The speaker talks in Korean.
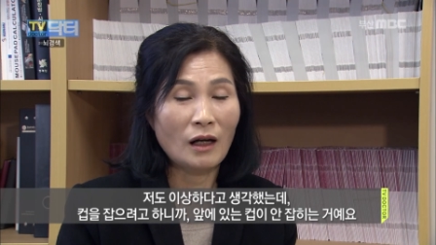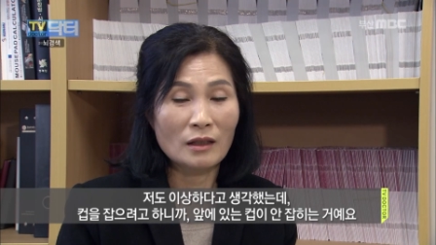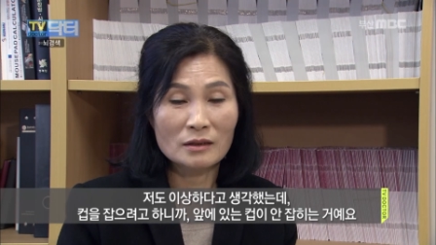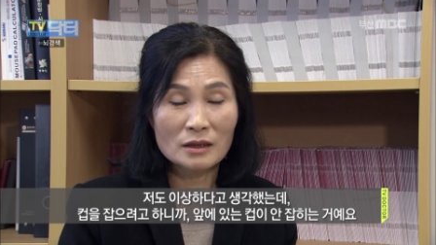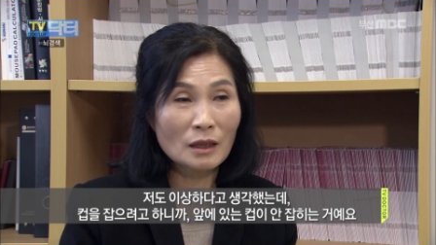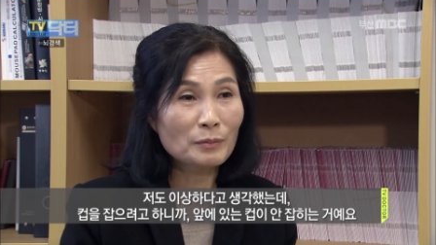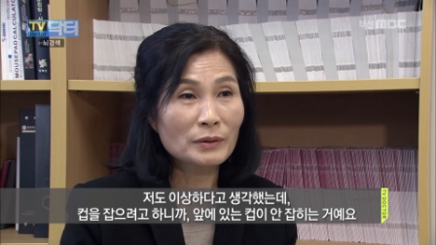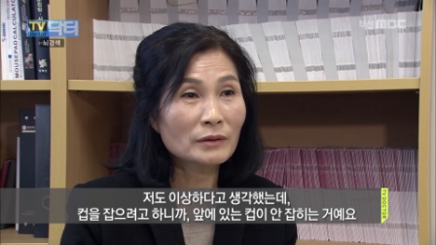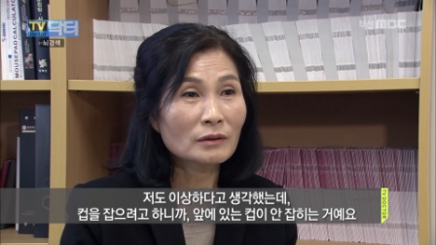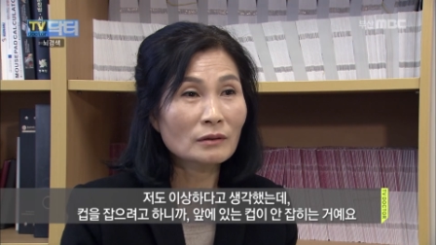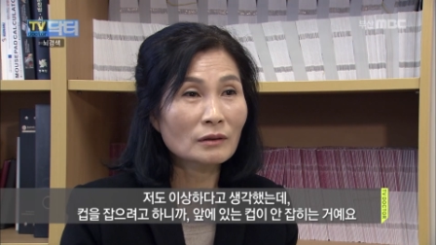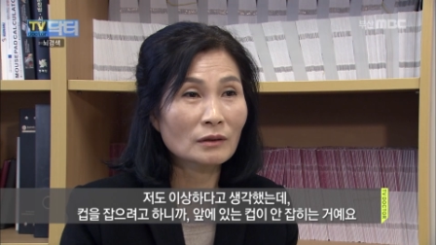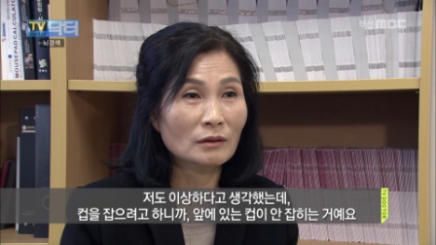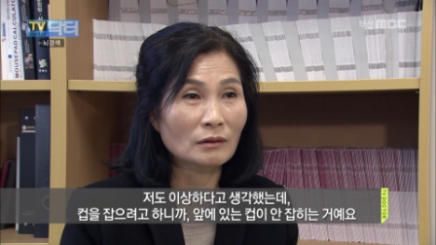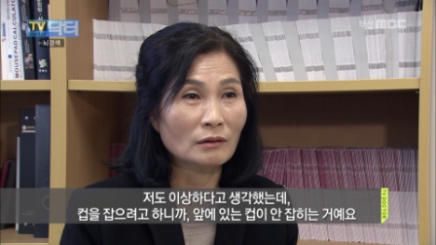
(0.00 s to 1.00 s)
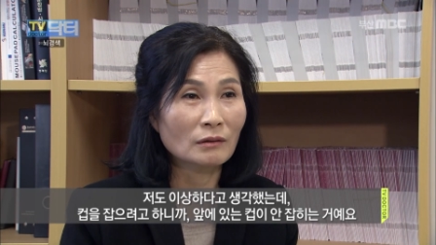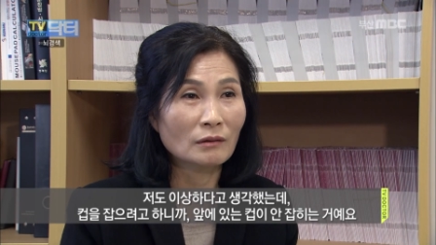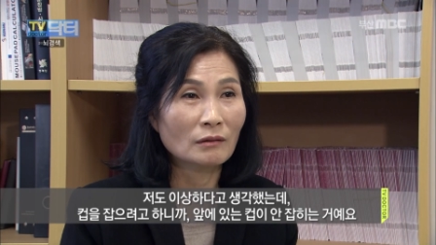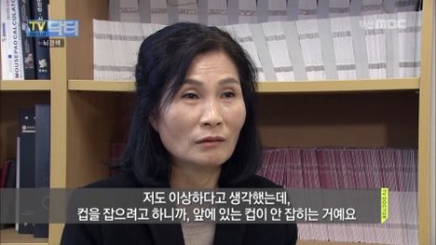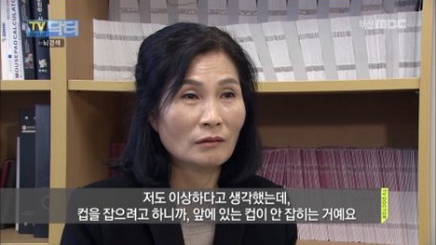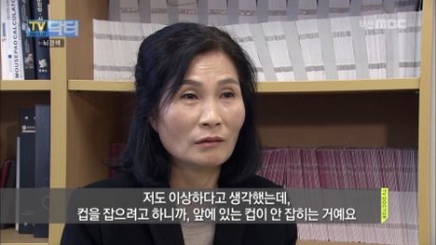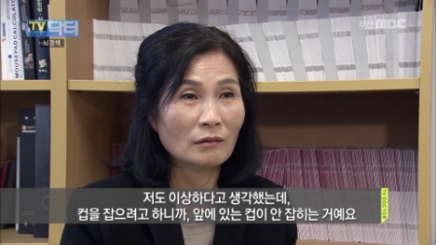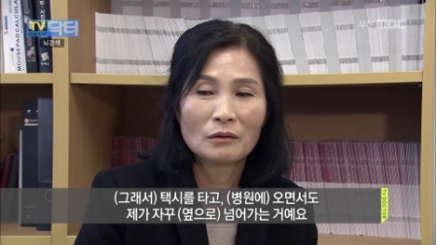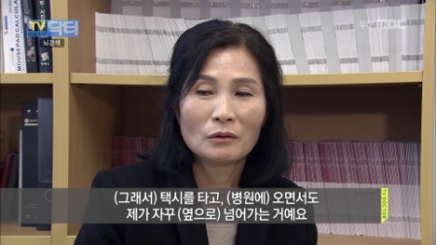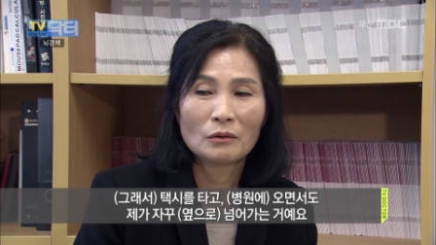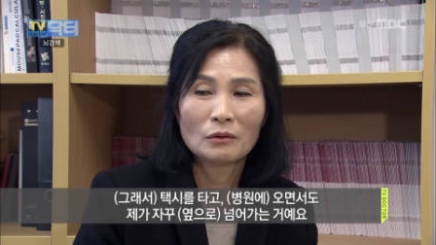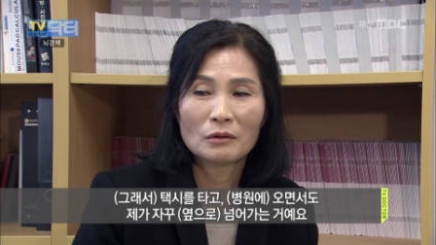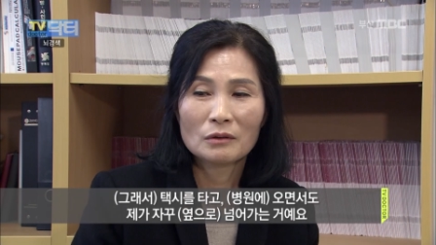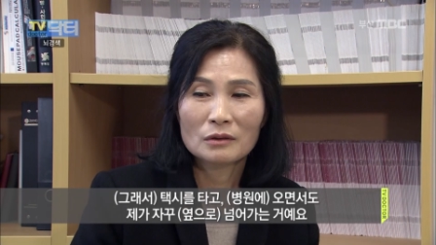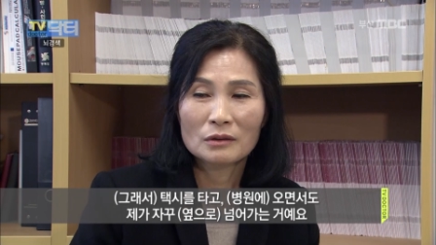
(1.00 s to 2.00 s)
안 잡히는 거예요.
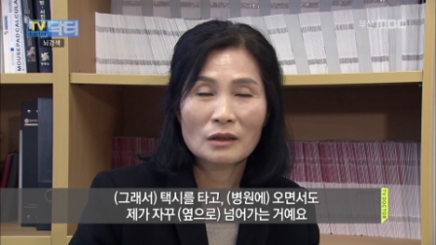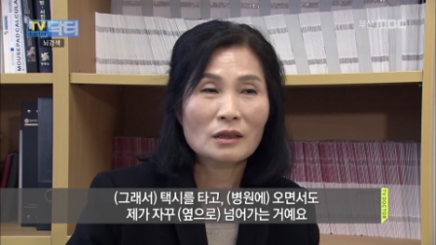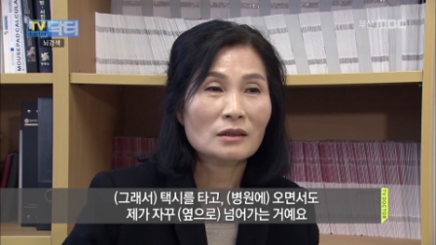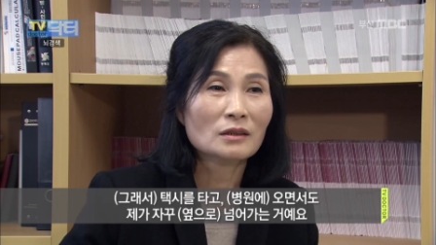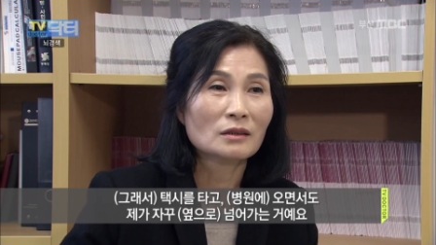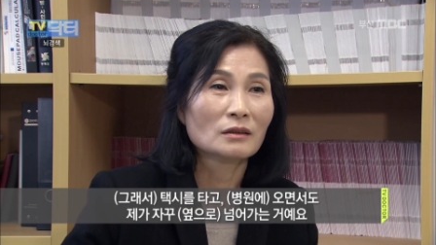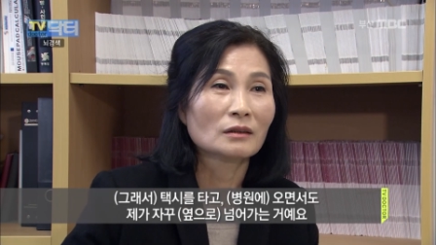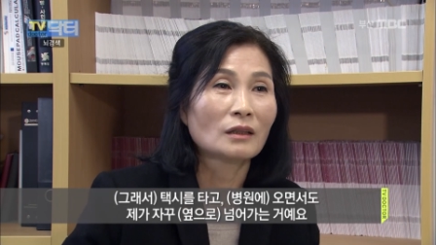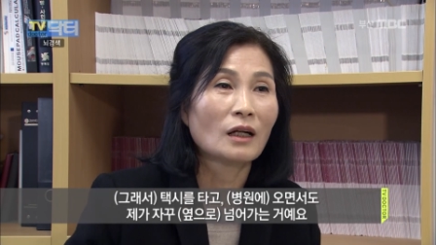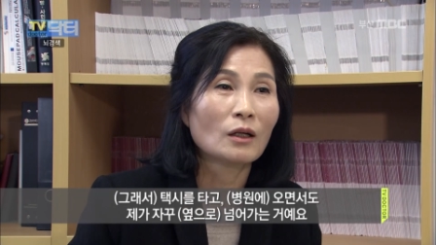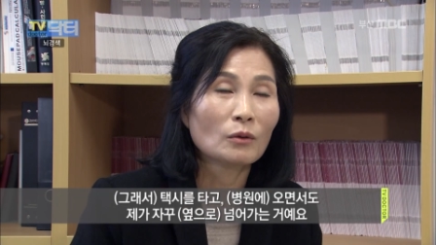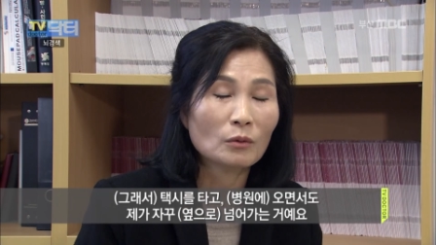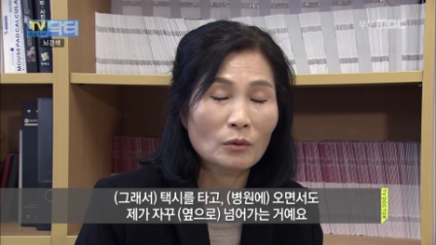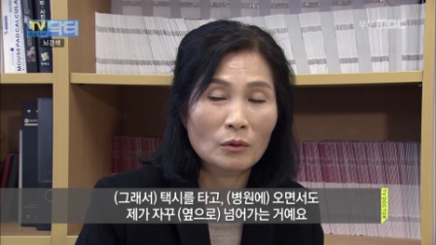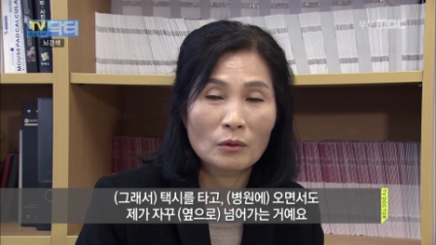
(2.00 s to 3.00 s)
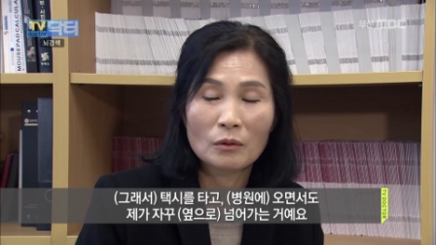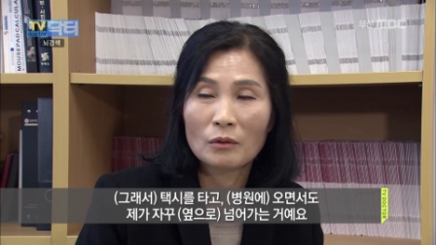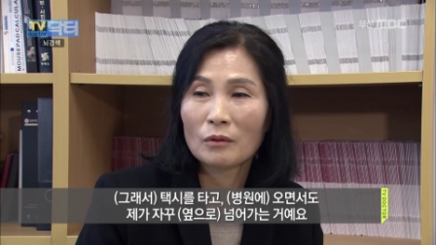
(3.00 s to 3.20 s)
택시를 타고